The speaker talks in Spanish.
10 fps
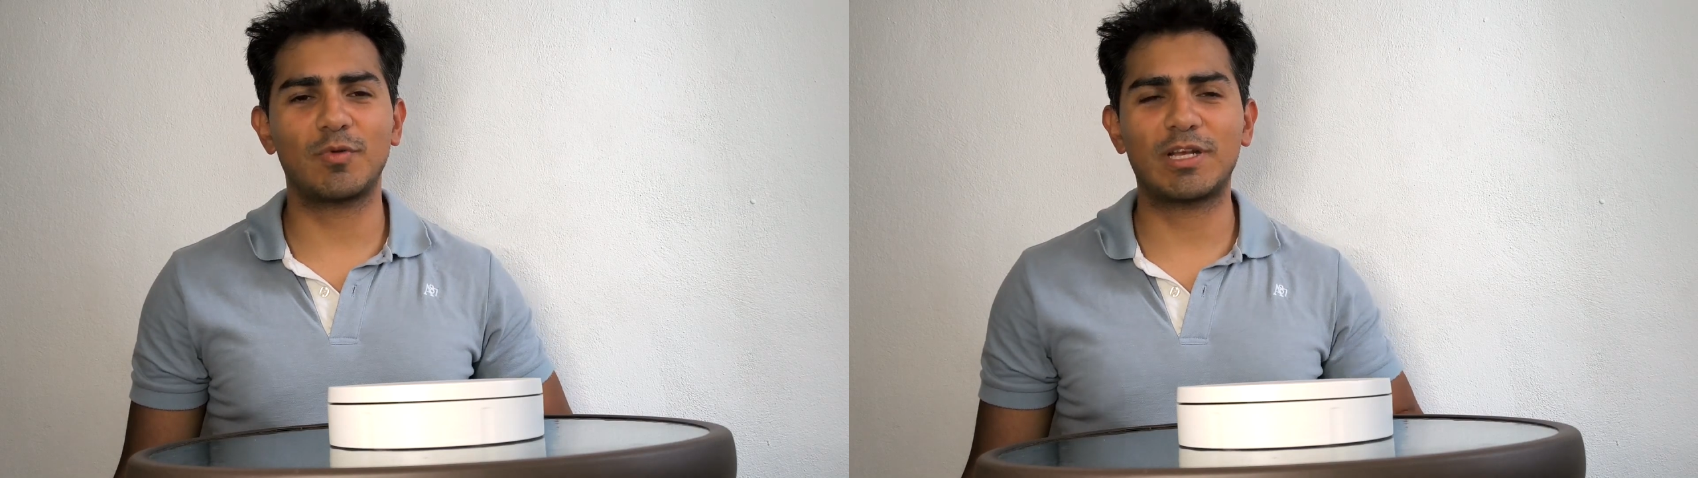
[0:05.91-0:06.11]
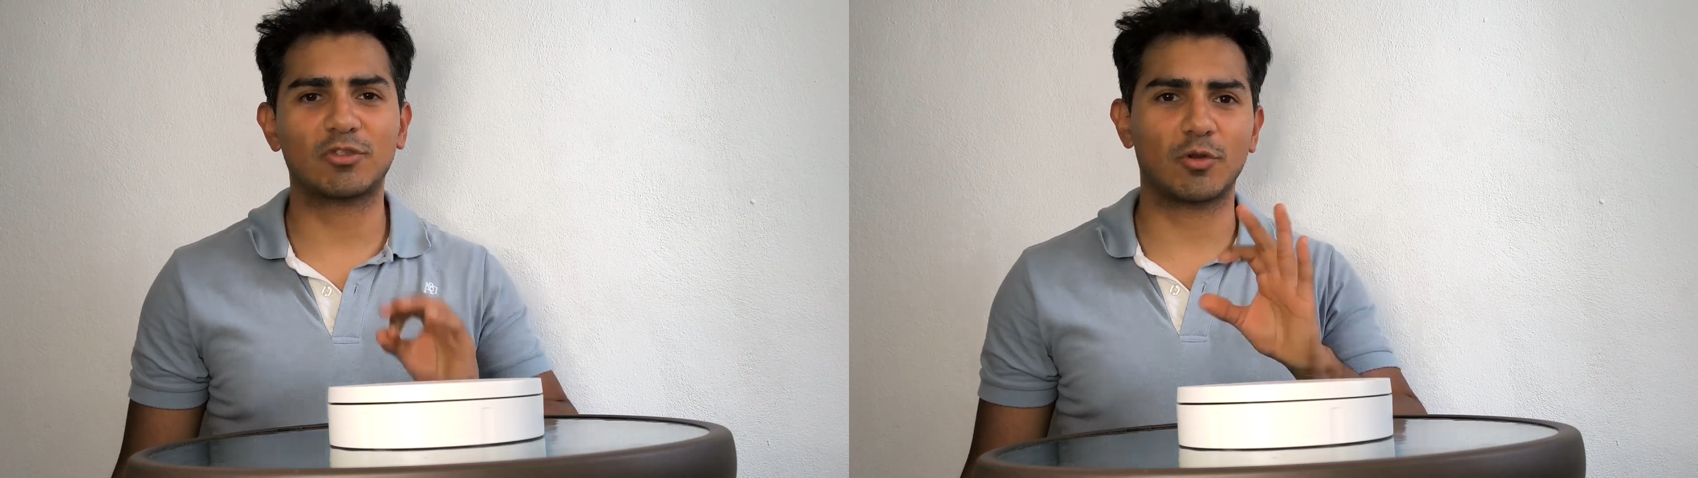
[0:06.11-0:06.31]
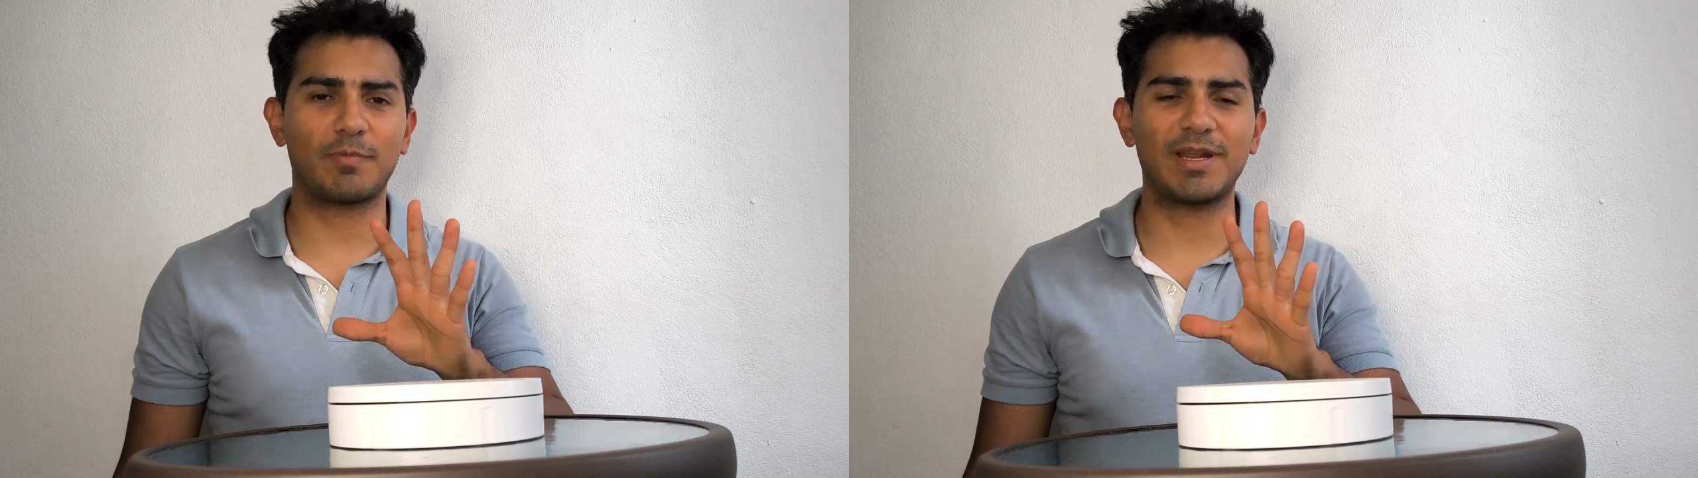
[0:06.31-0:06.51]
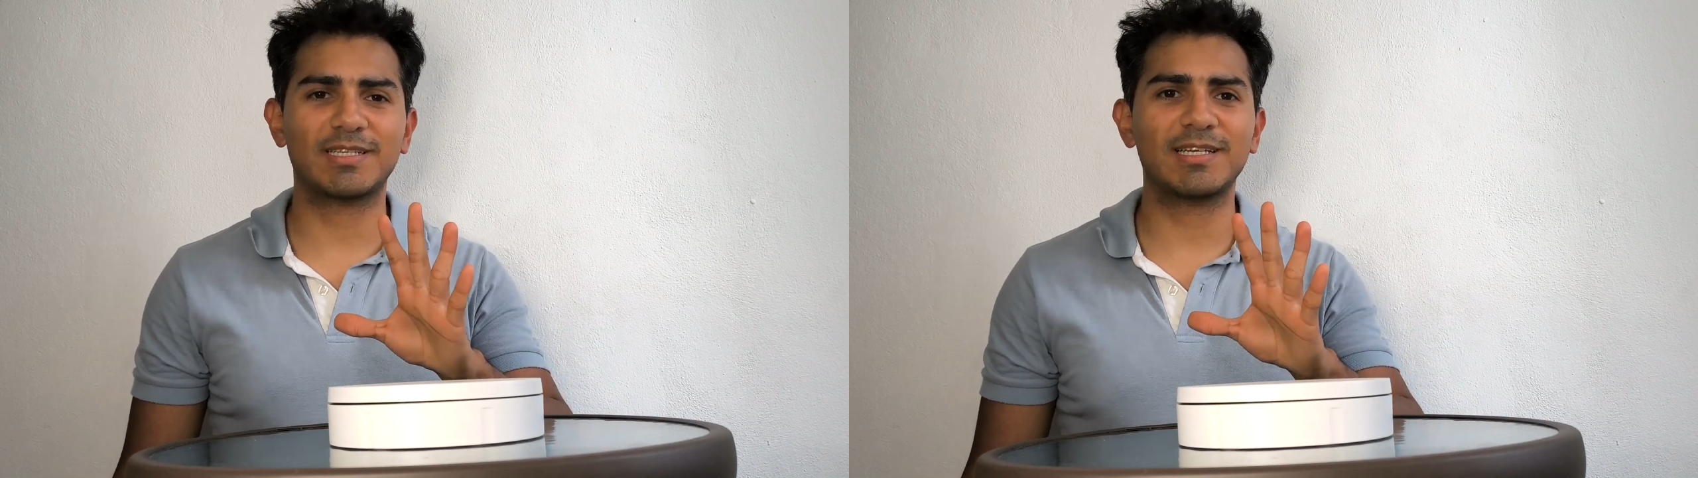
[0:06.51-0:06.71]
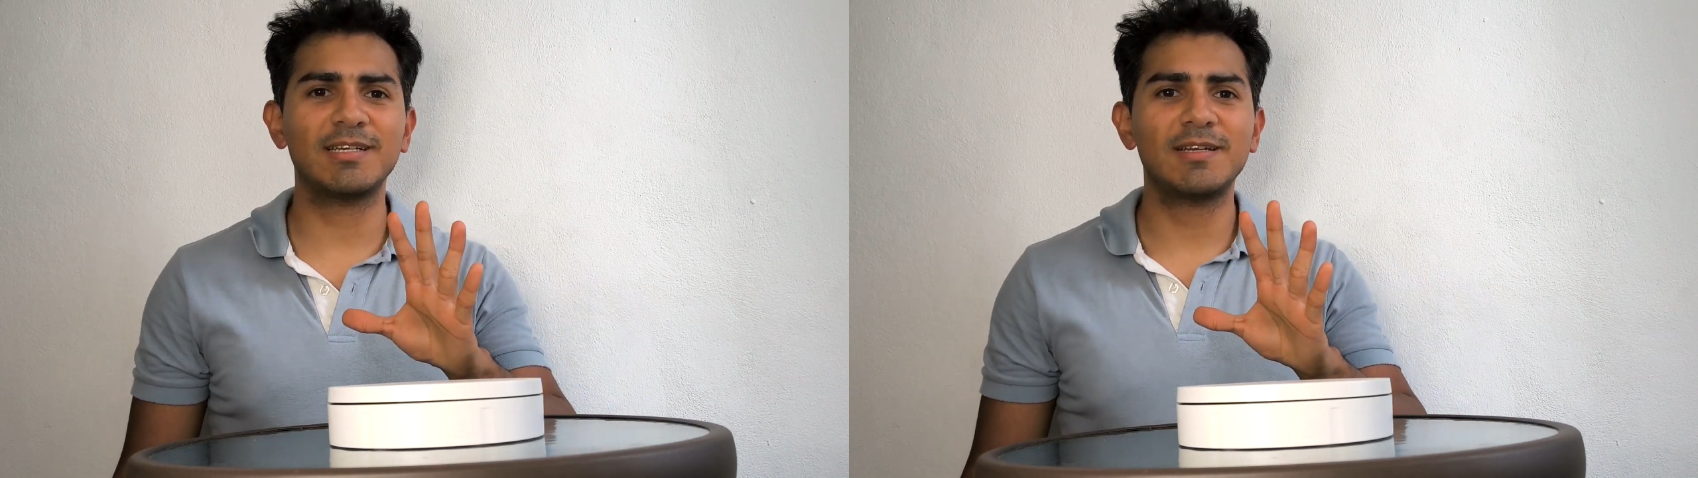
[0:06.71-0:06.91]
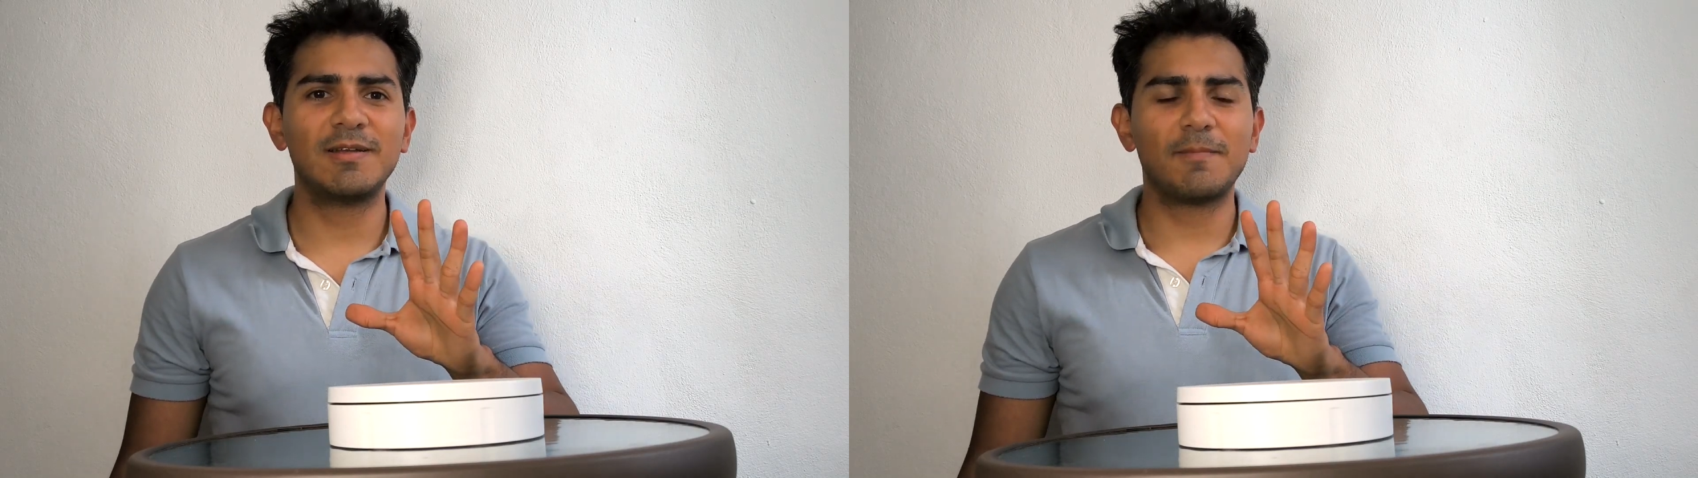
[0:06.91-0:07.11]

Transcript: una sorpresa.